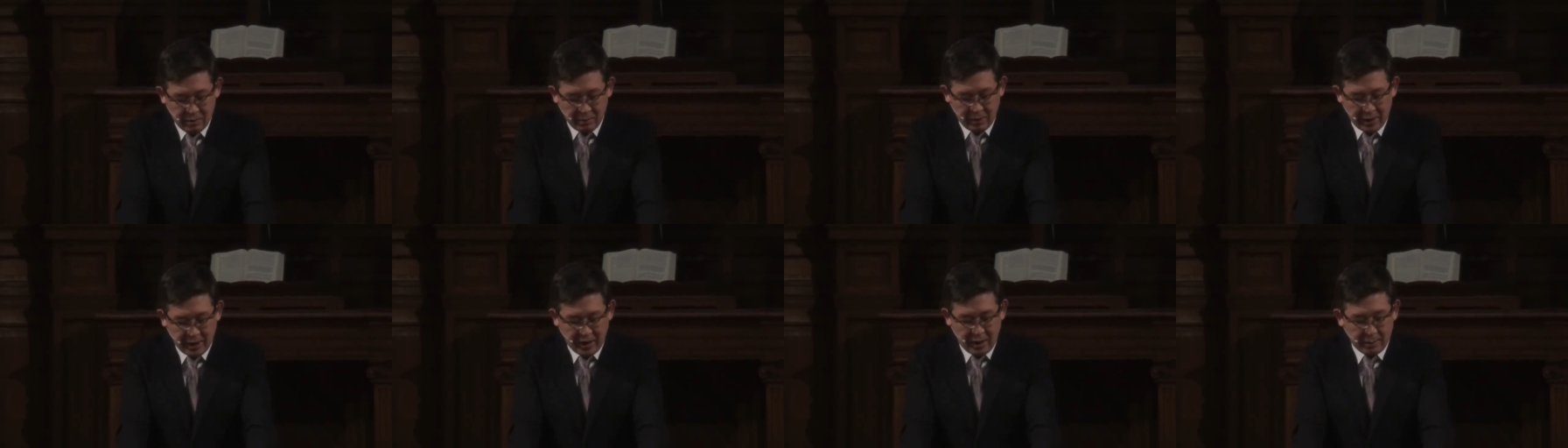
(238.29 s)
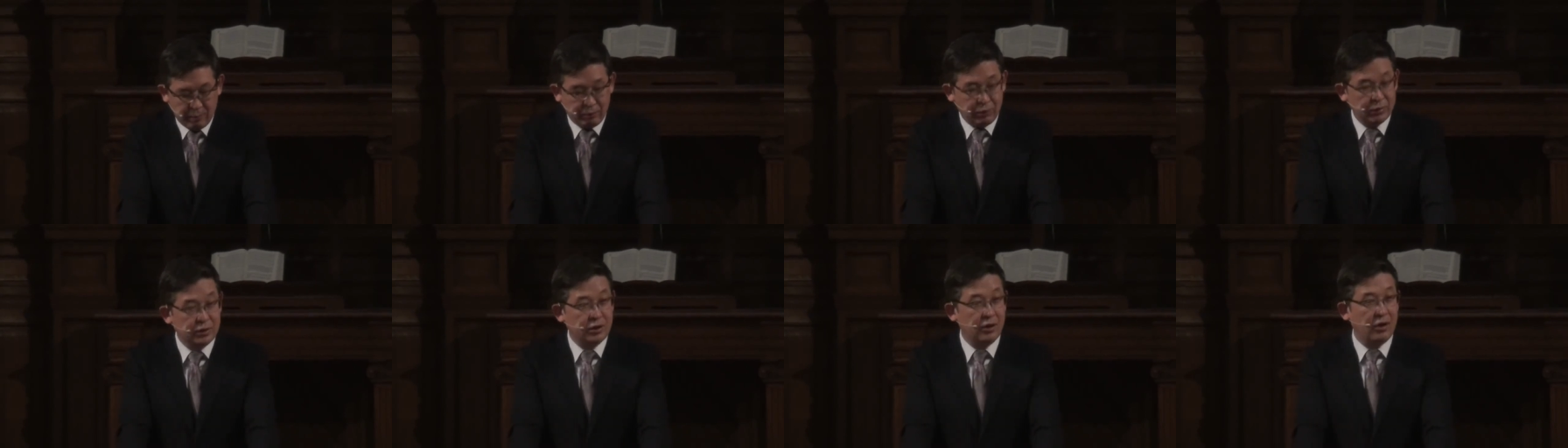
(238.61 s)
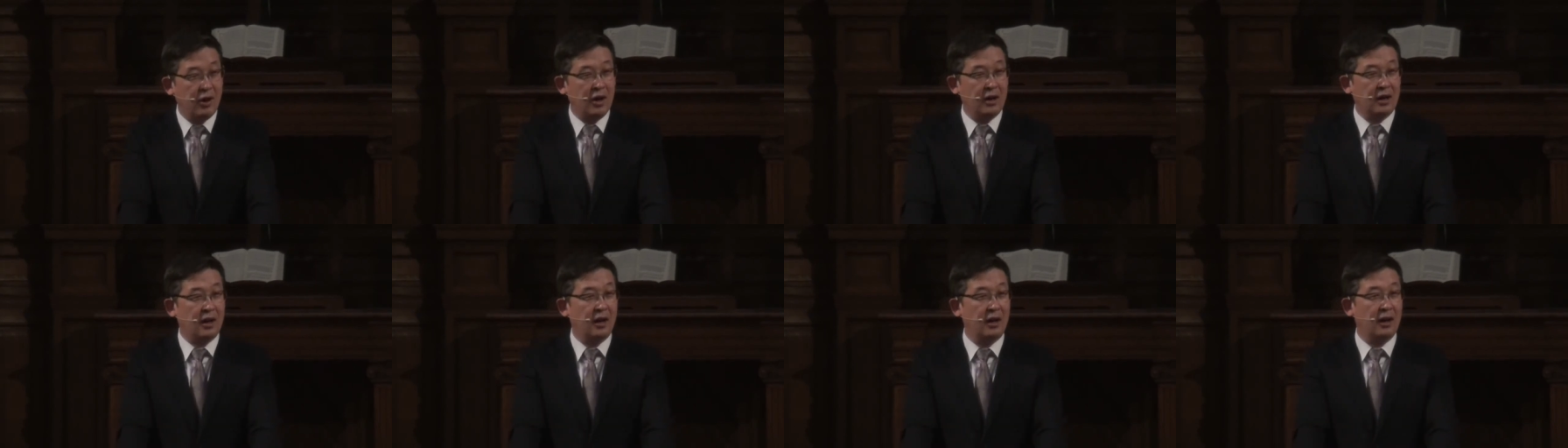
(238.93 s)
얼마나
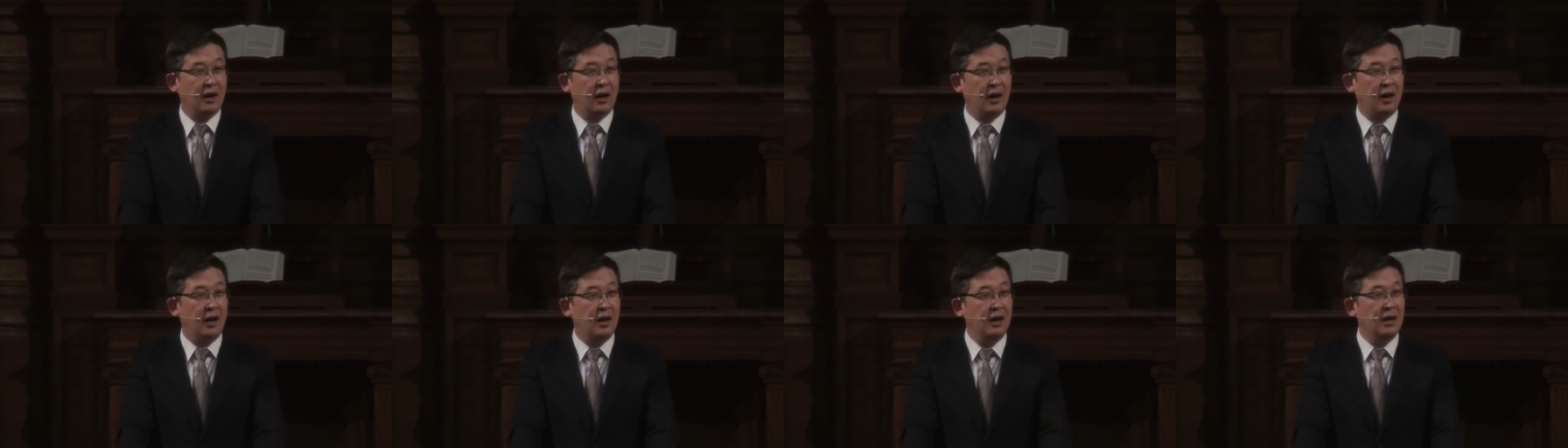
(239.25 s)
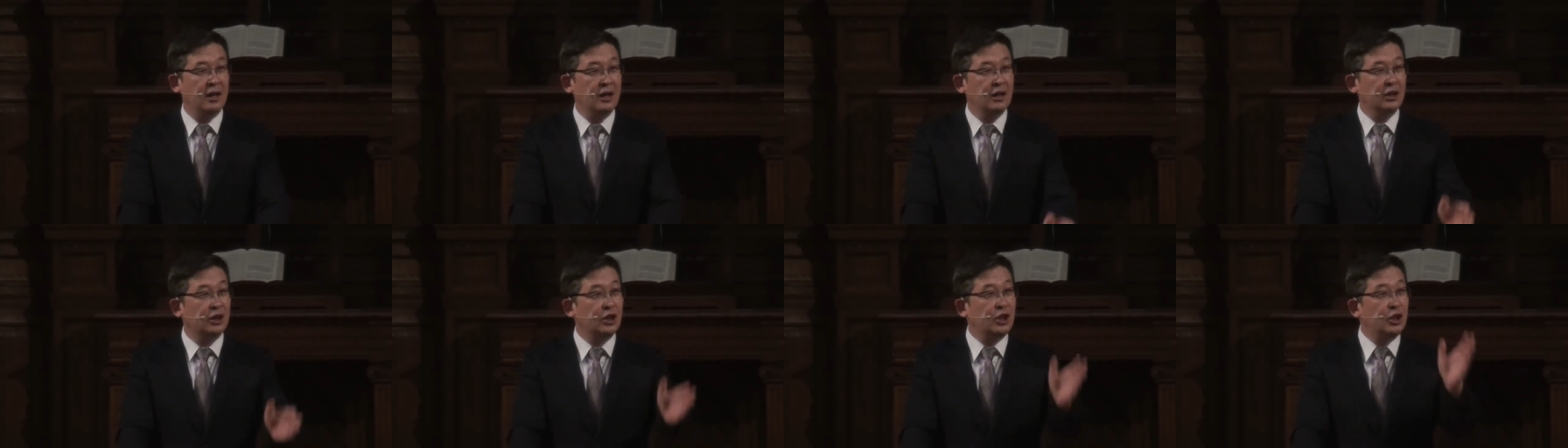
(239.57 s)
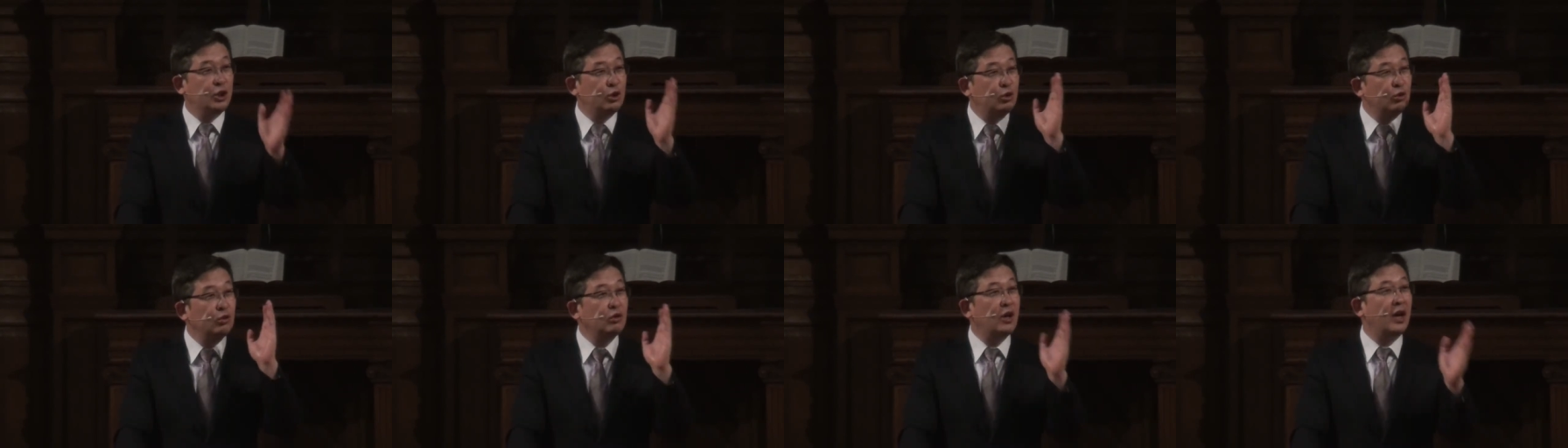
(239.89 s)
부정확한가.
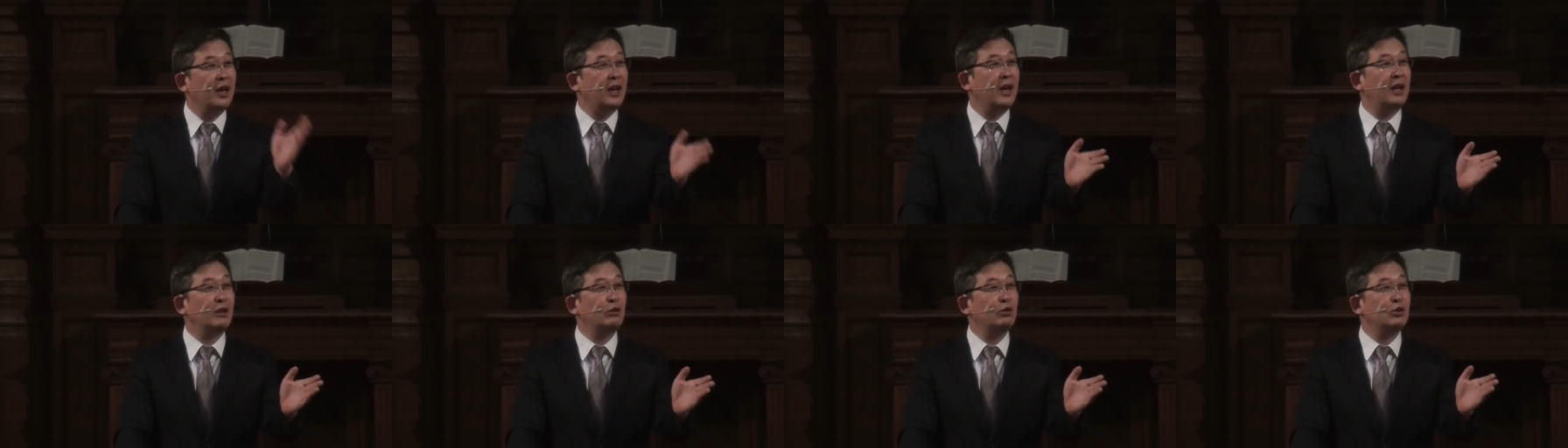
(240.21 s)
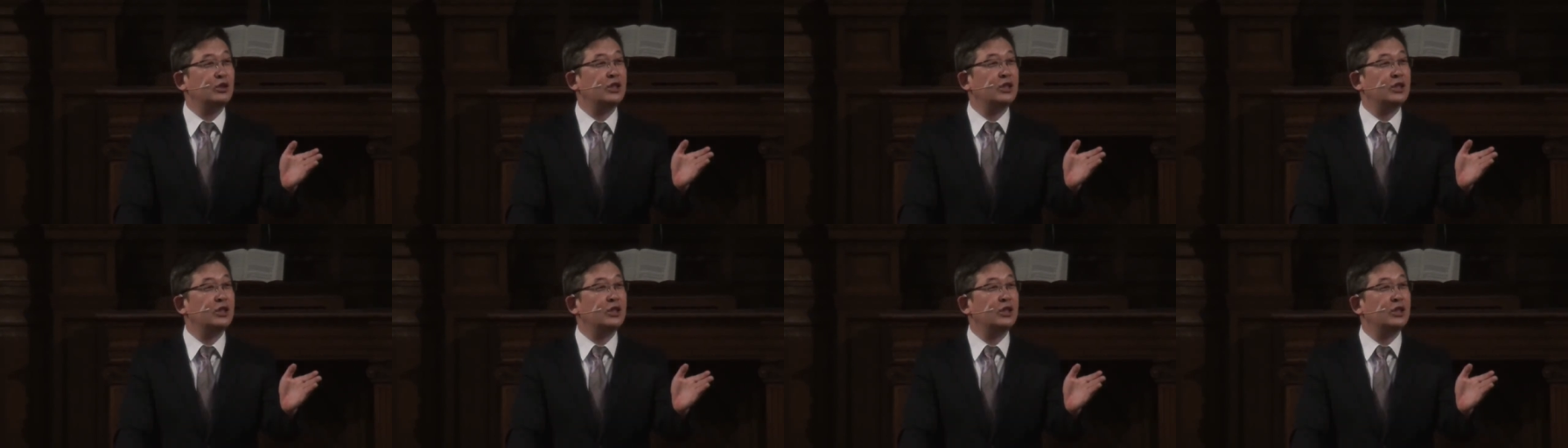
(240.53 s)
기둥